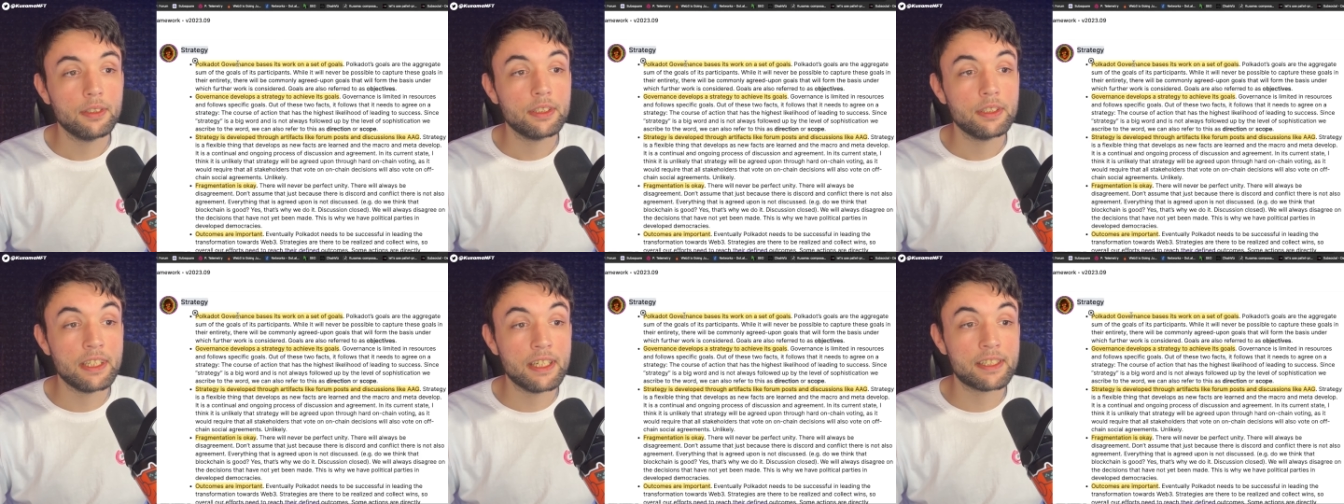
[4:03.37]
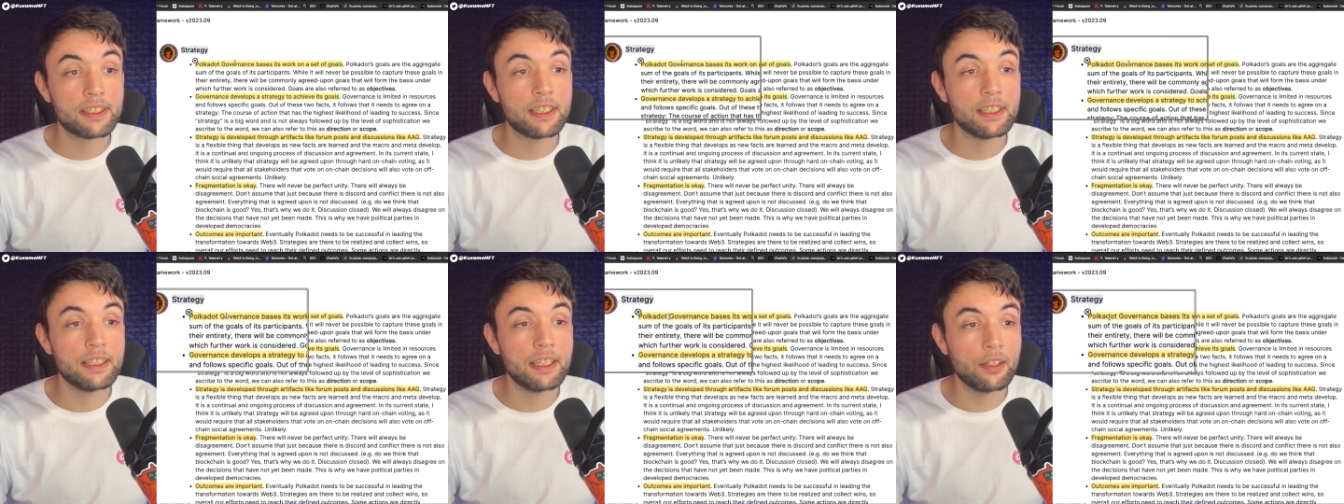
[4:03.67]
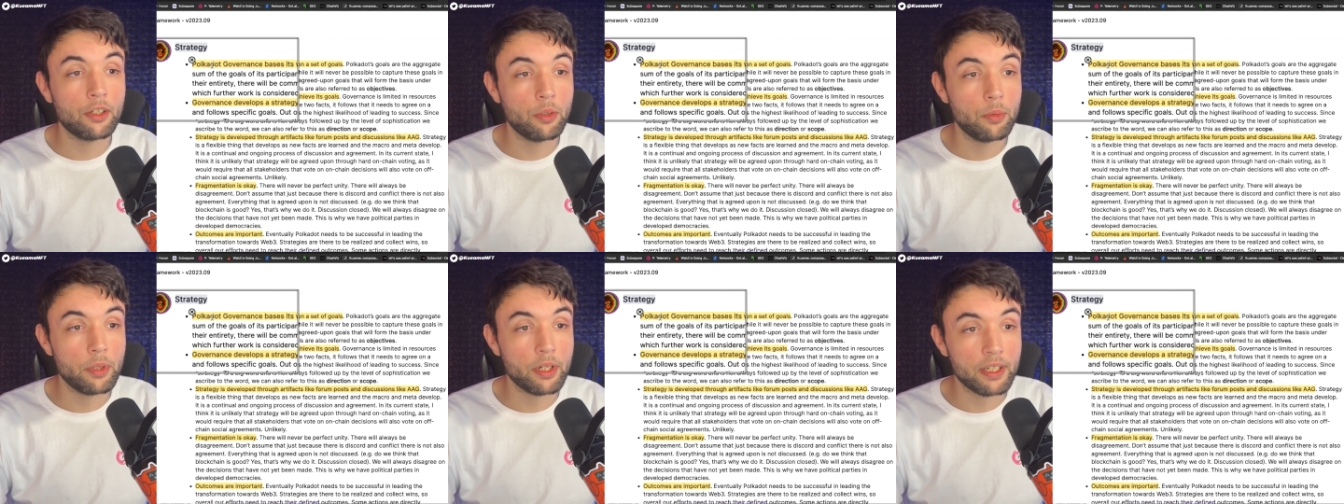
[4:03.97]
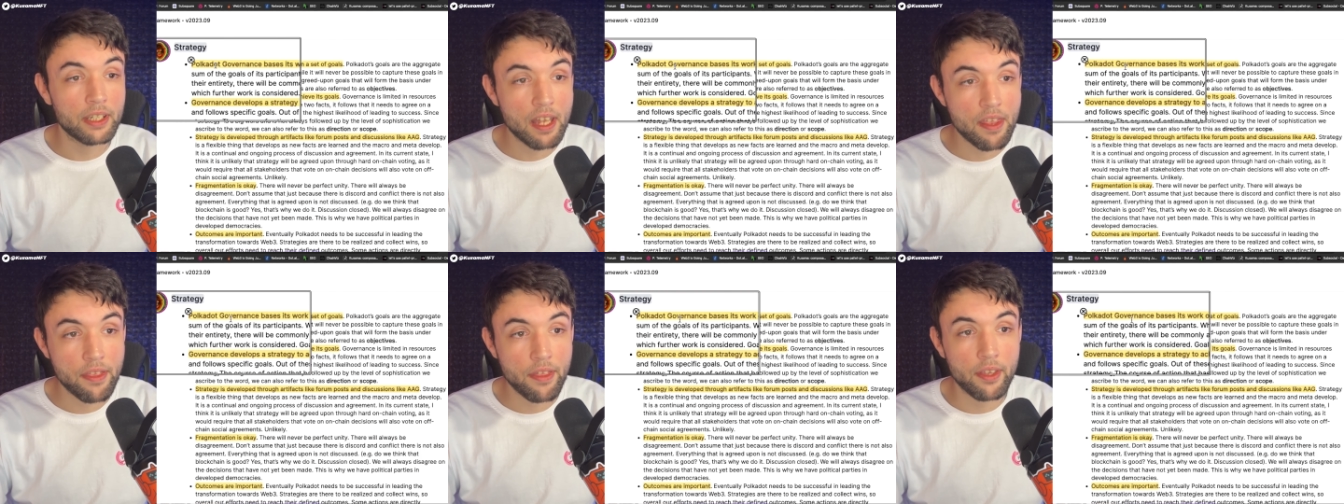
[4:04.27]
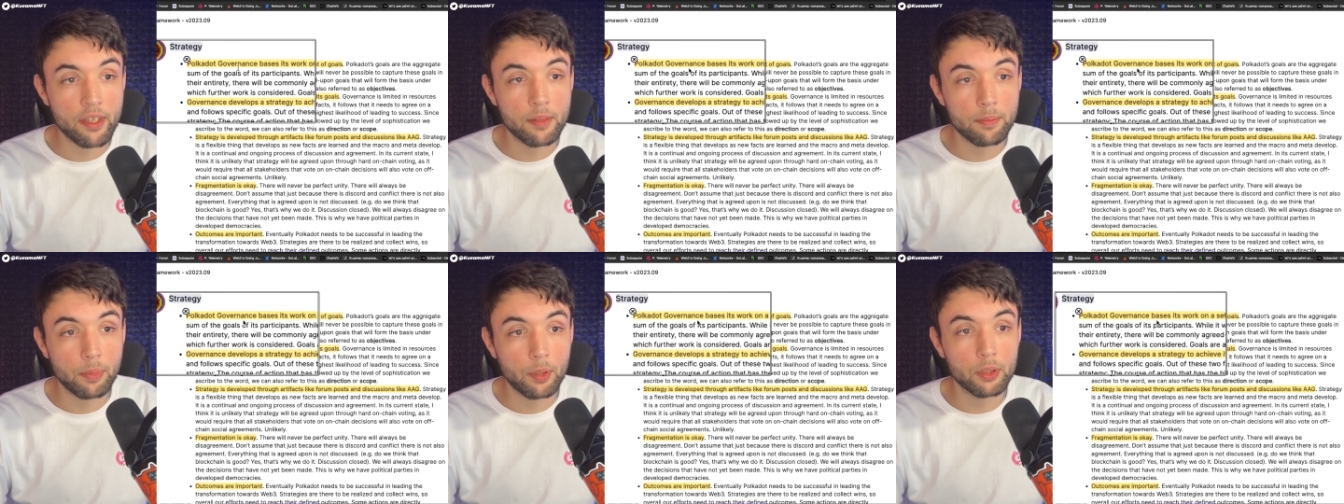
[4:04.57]
Y es que la
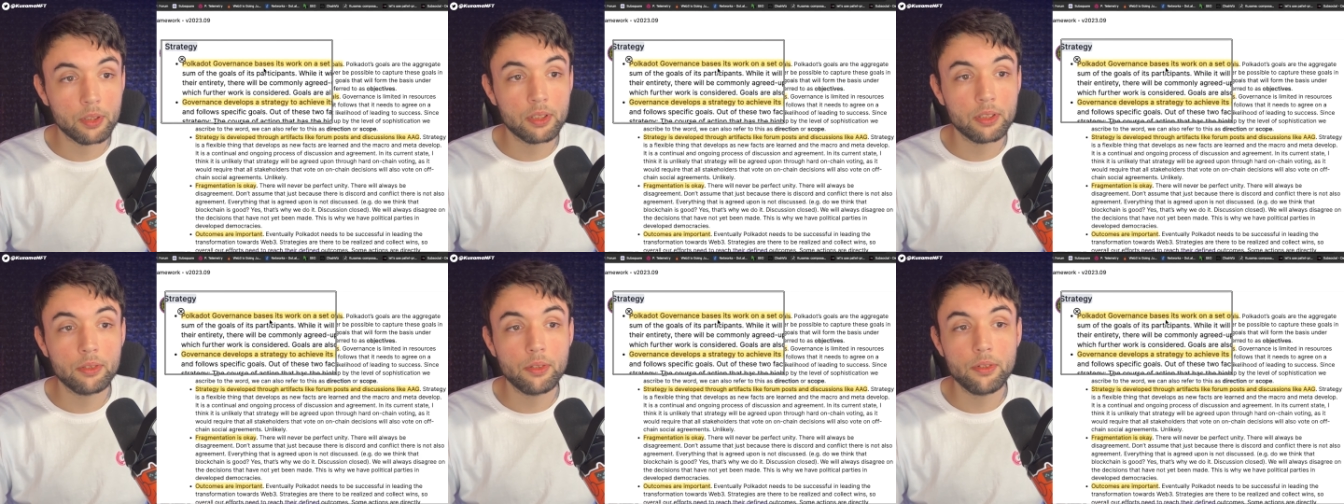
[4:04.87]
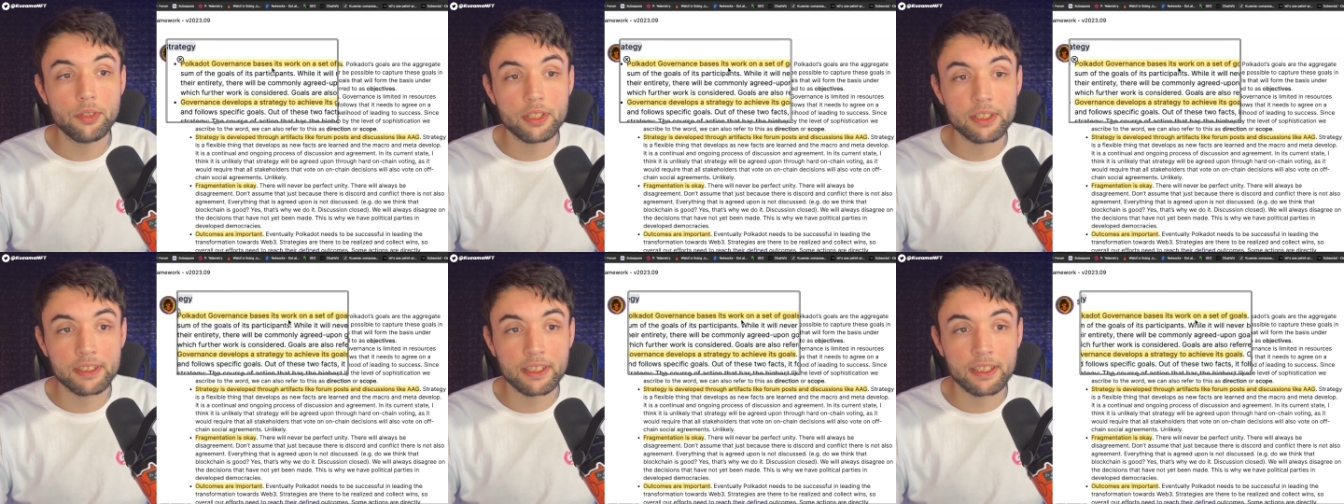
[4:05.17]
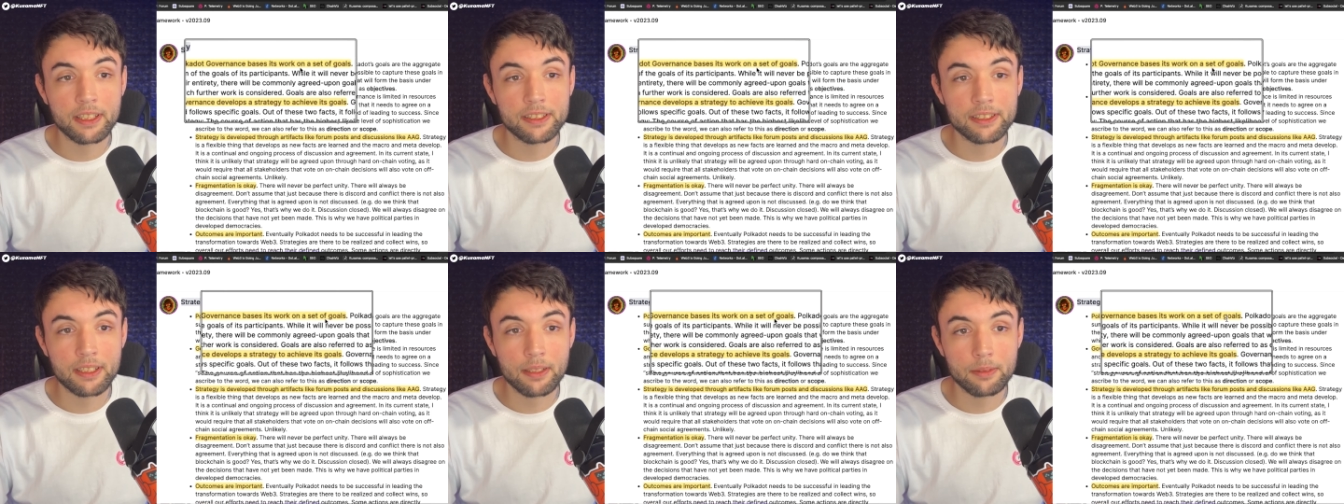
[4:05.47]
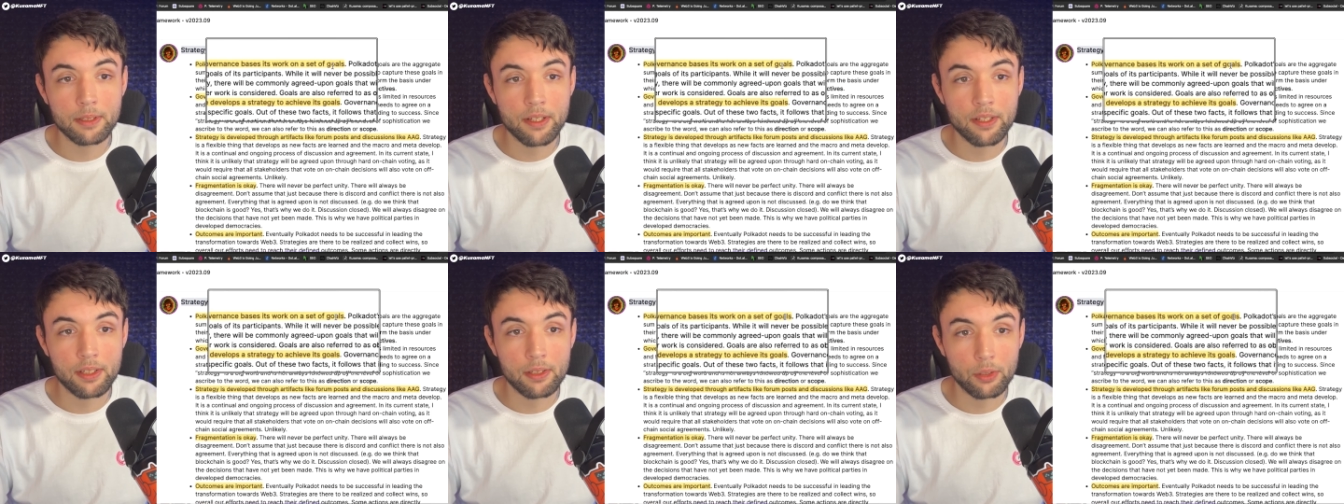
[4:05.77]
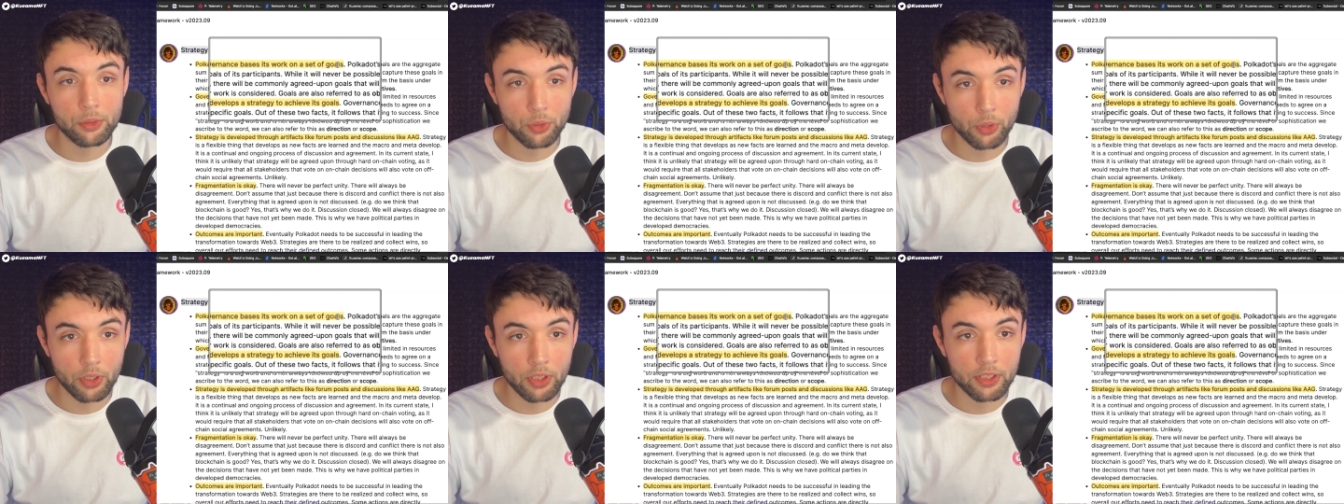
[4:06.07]
gobernanza de Polkadot es la que establece
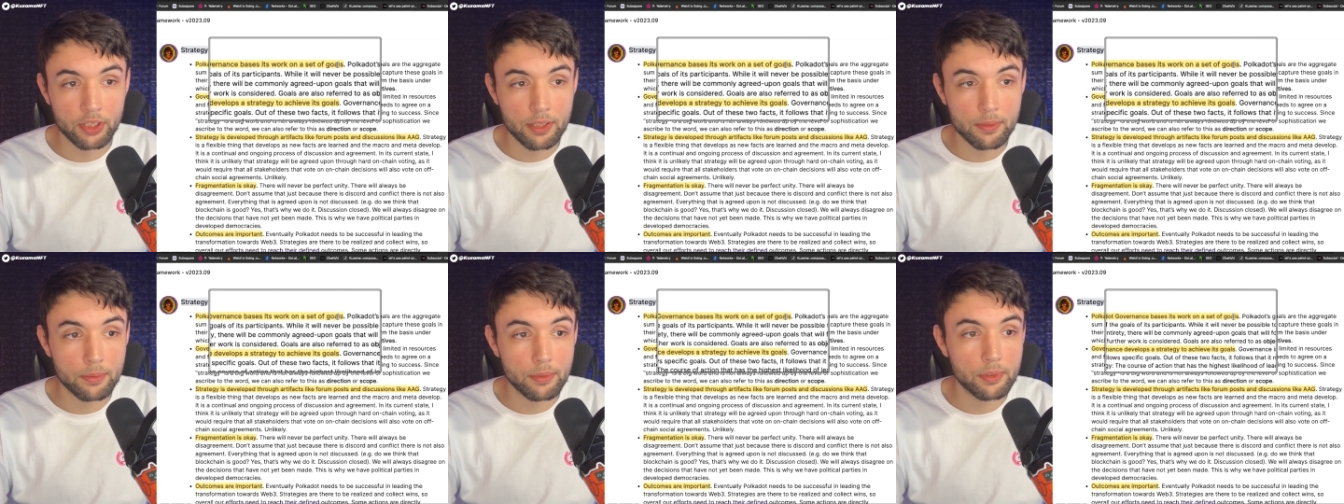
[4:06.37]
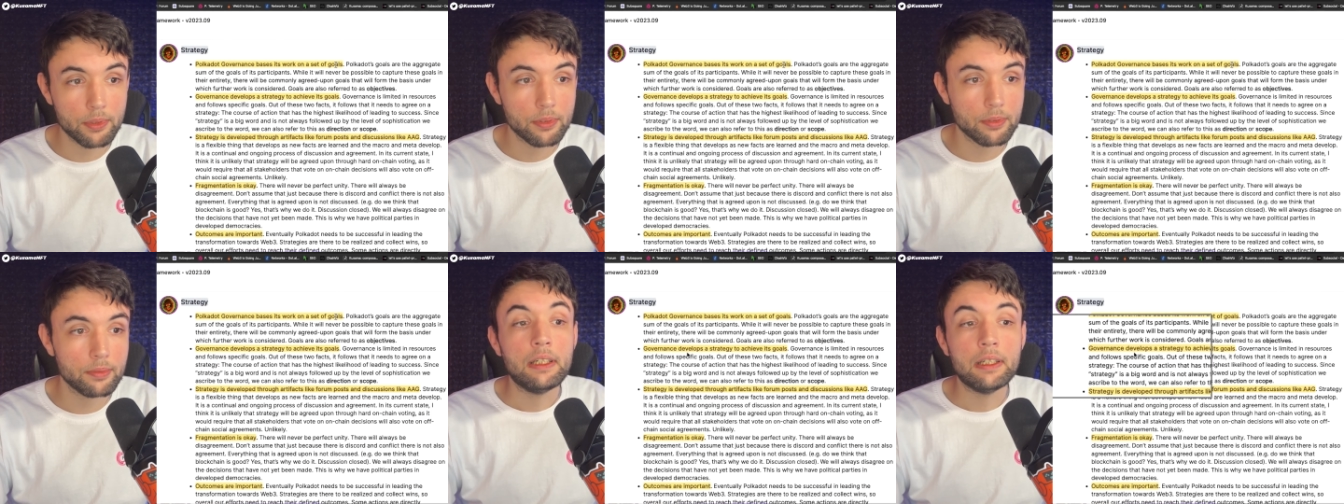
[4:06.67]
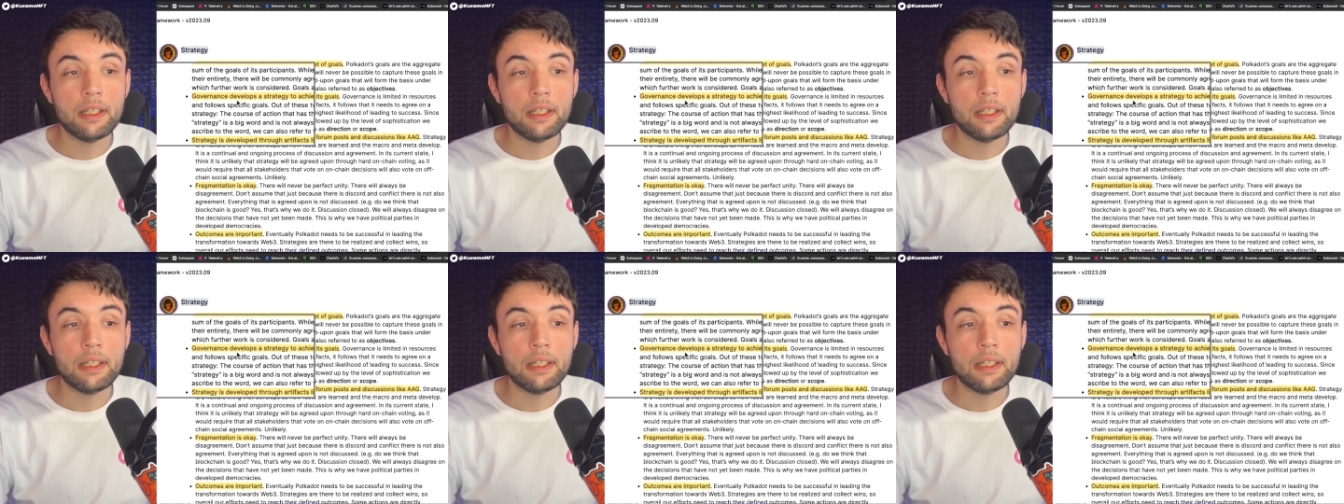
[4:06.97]
los objetivos,